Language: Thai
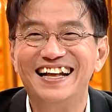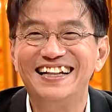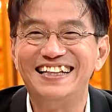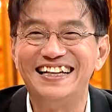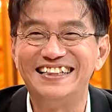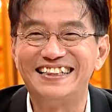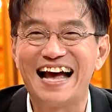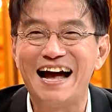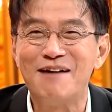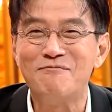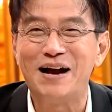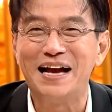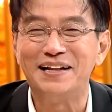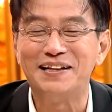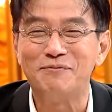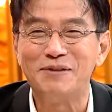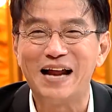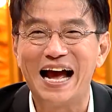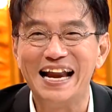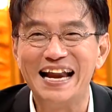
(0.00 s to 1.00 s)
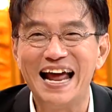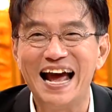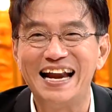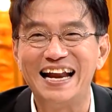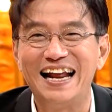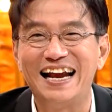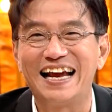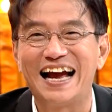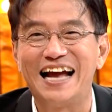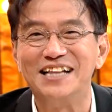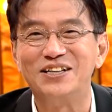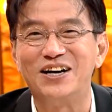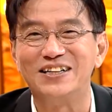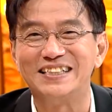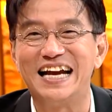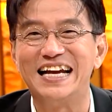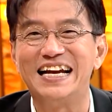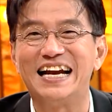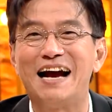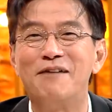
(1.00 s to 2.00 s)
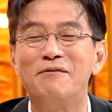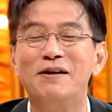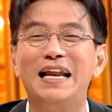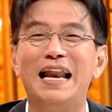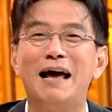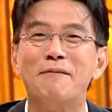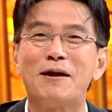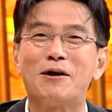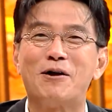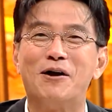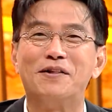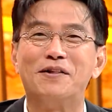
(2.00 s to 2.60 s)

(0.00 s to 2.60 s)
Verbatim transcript: ติดตามใหม่สัปดาห์หน้าในรายการจอดใจนะครับ วันนี้ลาไปก่อ